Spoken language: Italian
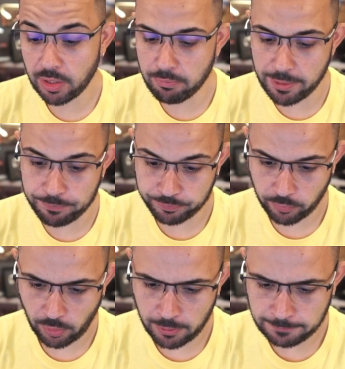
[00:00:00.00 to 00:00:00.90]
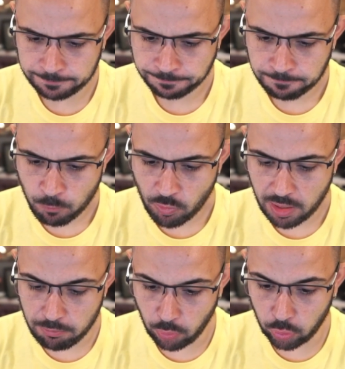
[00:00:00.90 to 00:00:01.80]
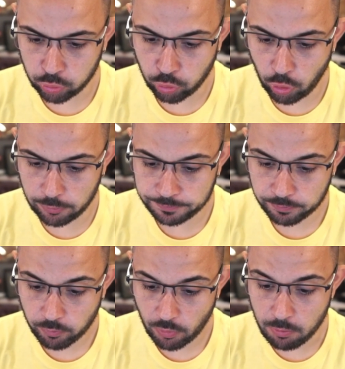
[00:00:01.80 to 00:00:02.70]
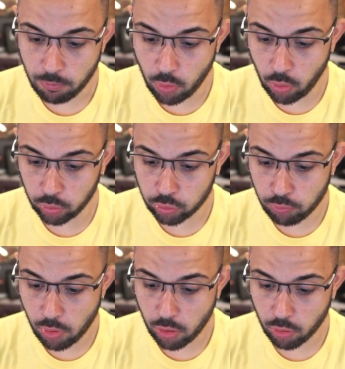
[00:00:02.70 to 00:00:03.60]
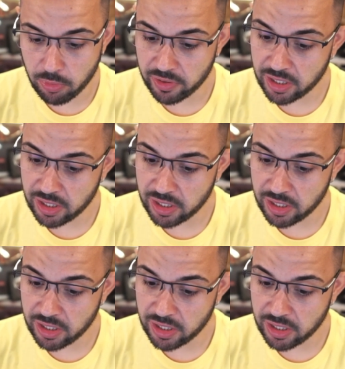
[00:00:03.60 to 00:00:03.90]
Vabbè. Molto, molto buono, come